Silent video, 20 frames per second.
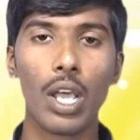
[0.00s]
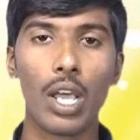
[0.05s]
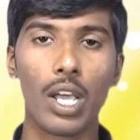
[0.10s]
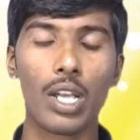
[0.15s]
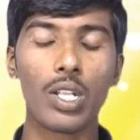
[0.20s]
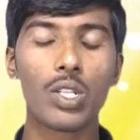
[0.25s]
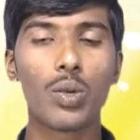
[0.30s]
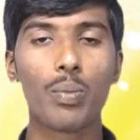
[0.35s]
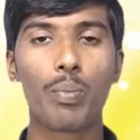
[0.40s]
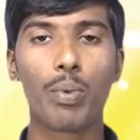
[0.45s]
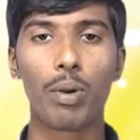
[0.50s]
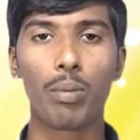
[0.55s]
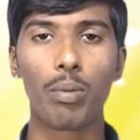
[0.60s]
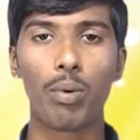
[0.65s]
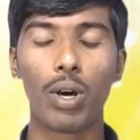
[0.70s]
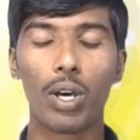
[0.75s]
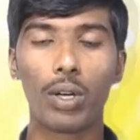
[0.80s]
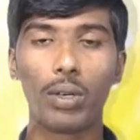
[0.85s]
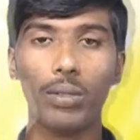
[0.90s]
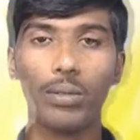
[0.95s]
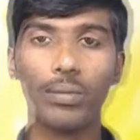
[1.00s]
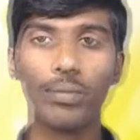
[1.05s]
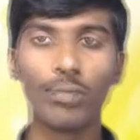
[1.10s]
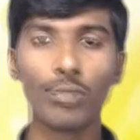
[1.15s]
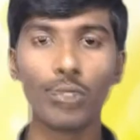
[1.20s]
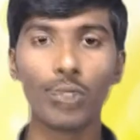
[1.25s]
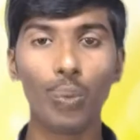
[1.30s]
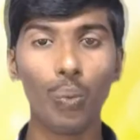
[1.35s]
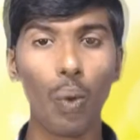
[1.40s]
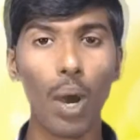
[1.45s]
యేసుప్రభు వారు
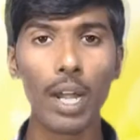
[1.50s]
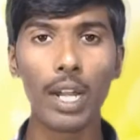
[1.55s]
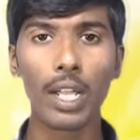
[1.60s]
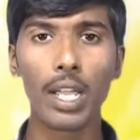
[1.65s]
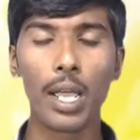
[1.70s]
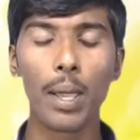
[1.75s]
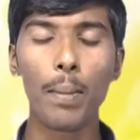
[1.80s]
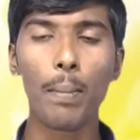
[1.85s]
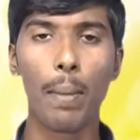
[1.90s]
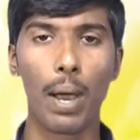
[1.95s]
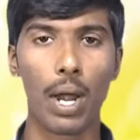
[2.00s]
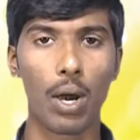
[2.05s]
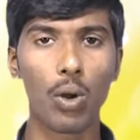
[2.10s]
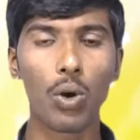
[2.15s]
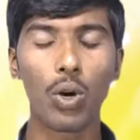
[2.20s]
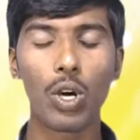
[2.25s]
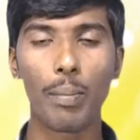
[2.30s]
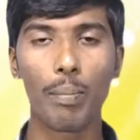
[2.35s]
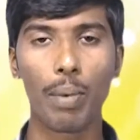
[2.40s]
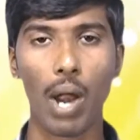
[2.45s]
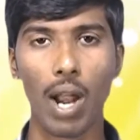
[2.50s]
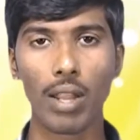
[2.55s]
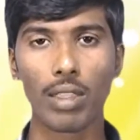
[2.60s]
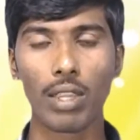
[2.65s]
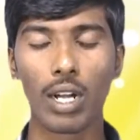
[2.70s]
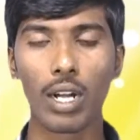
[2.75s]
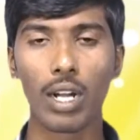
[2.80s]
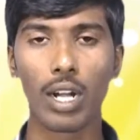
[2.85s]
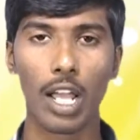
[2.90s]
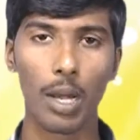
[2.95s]
వారికి పరలోక
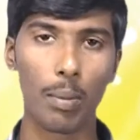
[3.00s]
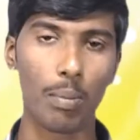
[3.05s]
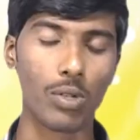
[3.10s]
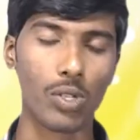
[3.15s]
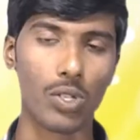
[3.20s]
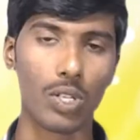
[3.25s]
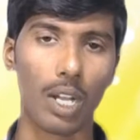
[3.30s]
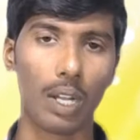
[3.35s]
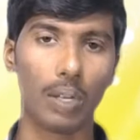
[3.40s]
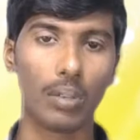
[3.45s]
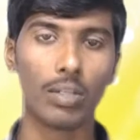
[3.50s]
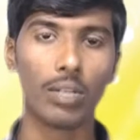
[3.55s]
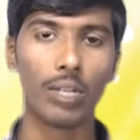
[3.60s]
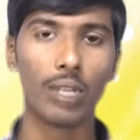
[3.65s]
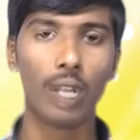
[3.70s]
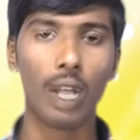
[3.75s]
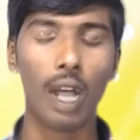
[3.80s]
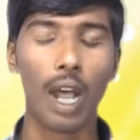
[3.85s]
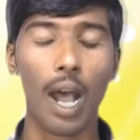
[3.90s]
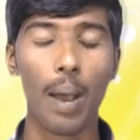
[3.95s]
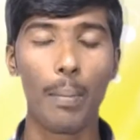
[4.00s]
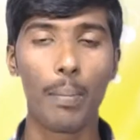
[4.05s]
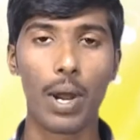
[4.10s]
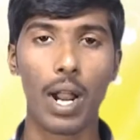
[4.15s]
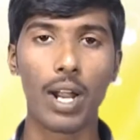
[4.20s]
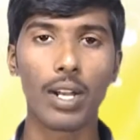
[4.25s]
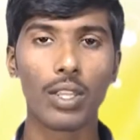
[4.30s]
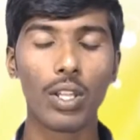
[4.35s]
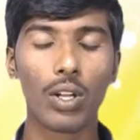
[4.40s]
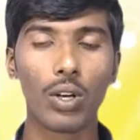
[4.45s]
ప్రార్థన నేర్పించారు ఆ
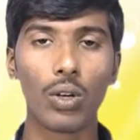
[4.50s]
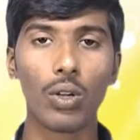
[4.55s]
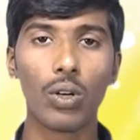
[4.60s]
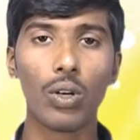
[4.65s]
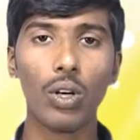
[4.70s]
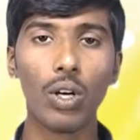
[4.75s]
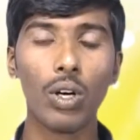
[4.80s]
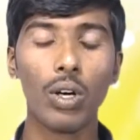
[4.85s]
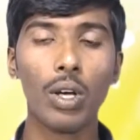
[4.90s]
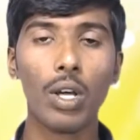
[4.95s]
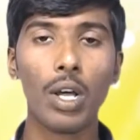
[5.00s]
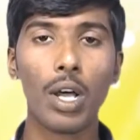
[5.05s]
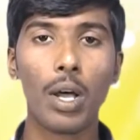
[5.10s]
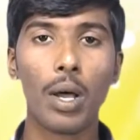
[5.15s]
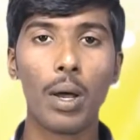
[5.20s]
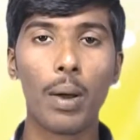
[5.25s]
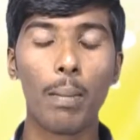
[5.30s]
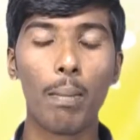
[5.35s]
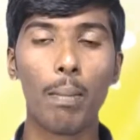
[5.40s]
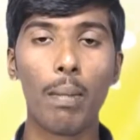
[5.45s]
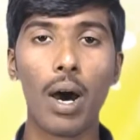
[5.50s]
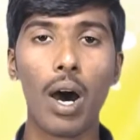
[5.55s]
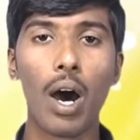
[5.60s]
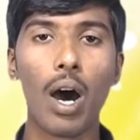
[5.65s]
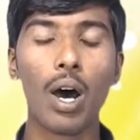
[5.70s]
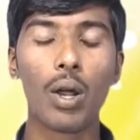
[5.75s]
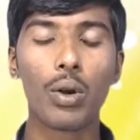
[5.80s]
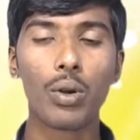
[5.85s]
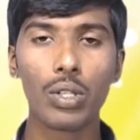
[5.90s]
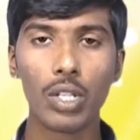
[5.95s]
ప్రార్థనలో మా
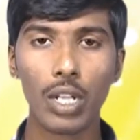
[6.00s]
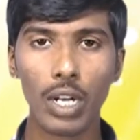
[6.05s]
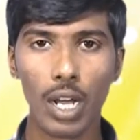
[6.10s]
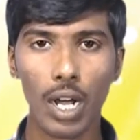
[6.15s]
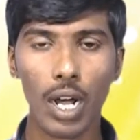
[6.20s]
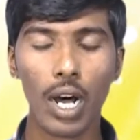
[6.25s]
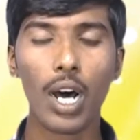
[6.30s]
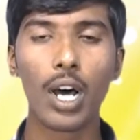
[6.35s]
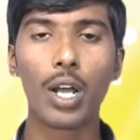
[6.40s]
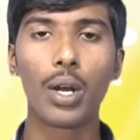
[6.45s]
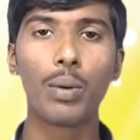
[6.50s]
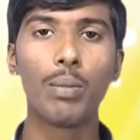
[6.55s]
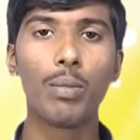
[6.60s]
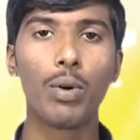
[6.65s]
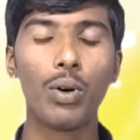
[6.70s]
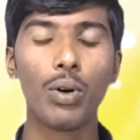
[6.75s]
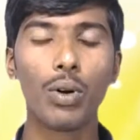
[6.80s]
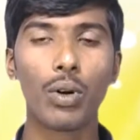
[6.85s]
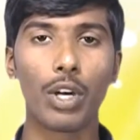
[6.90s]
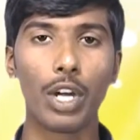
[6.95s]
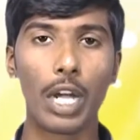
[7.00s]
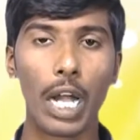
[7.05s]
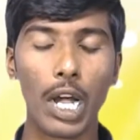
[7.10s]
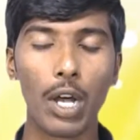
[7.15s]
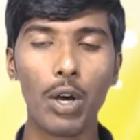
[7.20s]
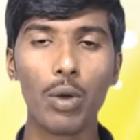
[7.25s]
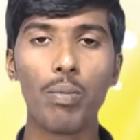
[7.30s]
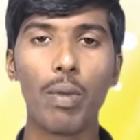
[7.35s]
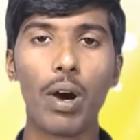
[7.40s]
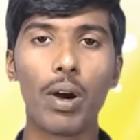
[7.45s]
అనుదిన ఆహారము
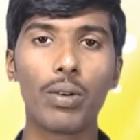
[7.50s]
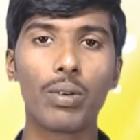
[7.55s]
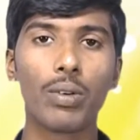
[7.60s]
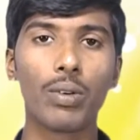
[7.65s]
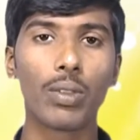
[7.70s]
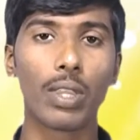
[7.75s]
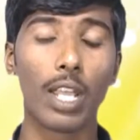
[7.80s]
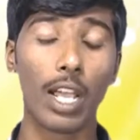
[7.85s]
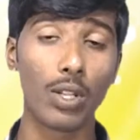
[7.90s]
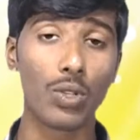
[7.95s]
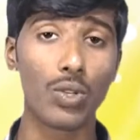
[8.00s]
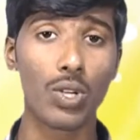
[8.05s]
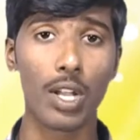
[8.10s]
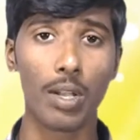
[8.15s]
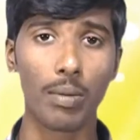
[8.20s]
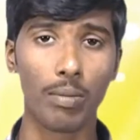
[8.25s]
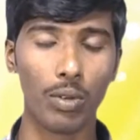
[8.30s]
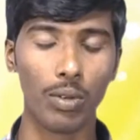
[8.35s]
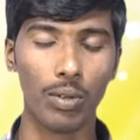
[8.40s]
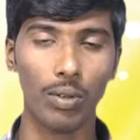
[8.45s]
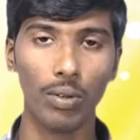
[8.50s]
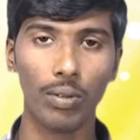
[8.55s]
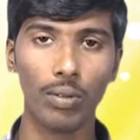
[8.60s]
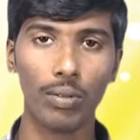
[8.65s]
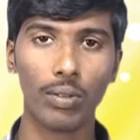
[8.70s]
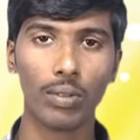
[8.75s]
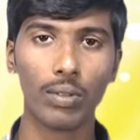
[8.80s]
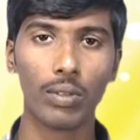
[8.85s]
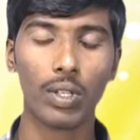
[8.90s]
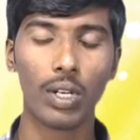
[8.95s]
నేడు మాకు దయచేయము
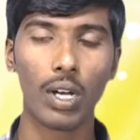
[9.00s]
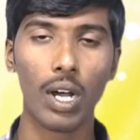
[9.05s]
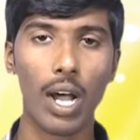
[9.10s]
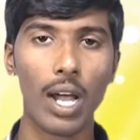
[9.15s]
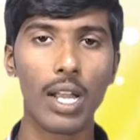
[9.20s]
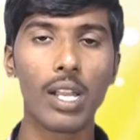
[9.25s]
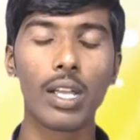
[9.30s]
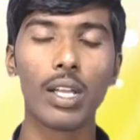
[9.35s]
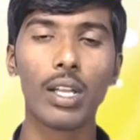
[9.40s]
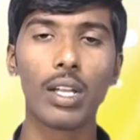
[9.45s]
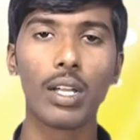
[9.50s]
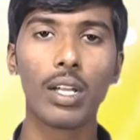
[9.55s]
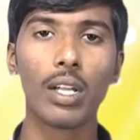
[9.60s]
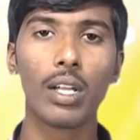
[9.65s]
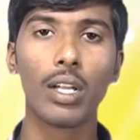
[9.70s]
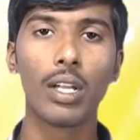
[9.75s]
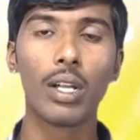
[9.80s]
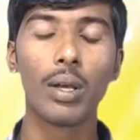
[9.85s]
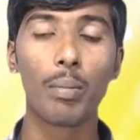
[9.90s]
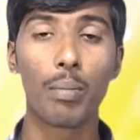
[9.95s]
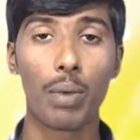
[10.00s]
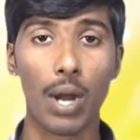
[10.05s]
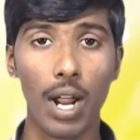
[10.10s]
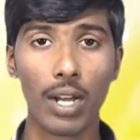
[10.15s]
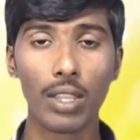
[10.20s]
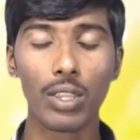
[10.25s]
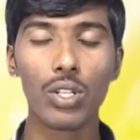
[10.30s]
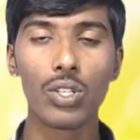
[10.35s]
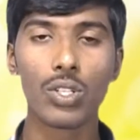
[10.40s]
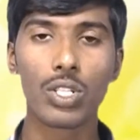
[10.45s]
అని
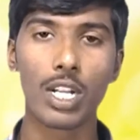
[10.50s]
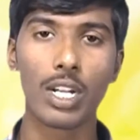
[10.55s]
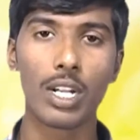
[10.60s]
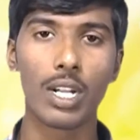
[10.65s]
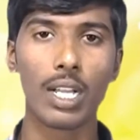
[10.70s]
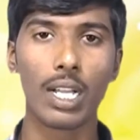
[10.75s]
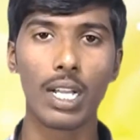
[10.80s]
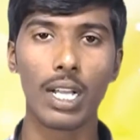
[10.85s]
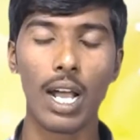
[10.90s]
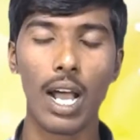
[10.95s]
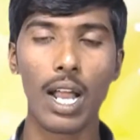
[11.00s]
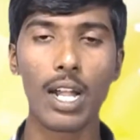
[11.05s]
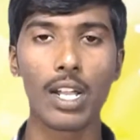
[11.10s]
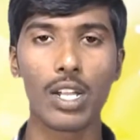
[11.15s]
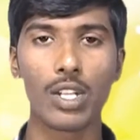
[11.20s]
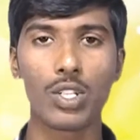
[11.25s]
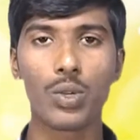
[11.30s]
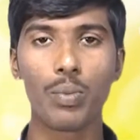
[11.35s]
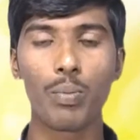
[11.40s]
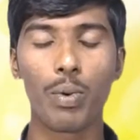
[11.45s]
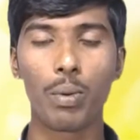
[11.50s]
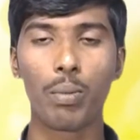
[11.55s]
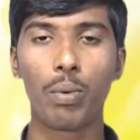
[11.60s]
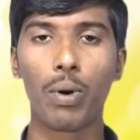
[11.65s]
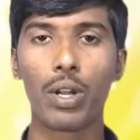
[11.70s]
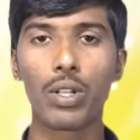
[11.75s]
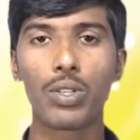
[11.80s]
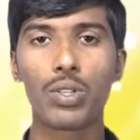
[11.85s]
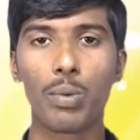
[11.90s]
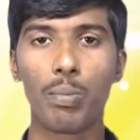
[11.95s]
ప్రార్థించండి అని యేసుప్రభు
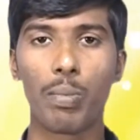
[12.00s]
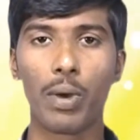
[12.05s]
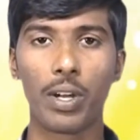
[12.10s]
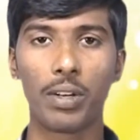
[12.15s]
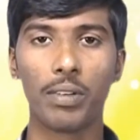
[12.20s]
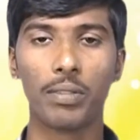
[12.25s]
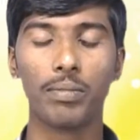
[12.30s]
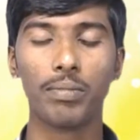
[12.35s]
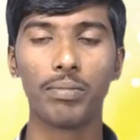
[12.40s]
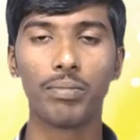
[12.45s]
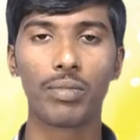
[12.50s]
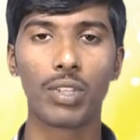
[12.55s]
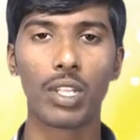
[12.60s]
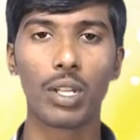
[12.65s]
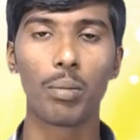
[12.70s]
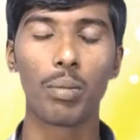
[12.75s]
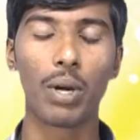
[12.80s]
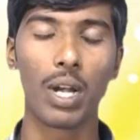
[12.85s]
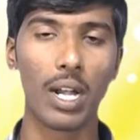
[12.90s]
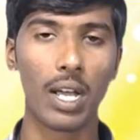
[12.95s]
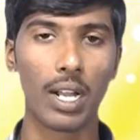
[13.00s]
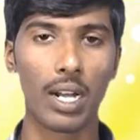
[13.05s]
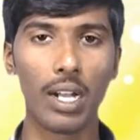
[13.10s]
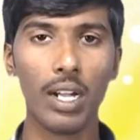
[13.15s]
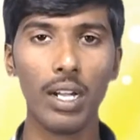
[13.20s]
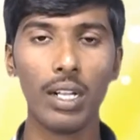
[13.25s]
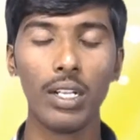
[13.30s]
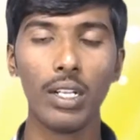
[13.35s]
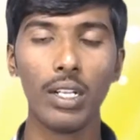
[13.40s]
వారు చెప్పారు ప్రియులరా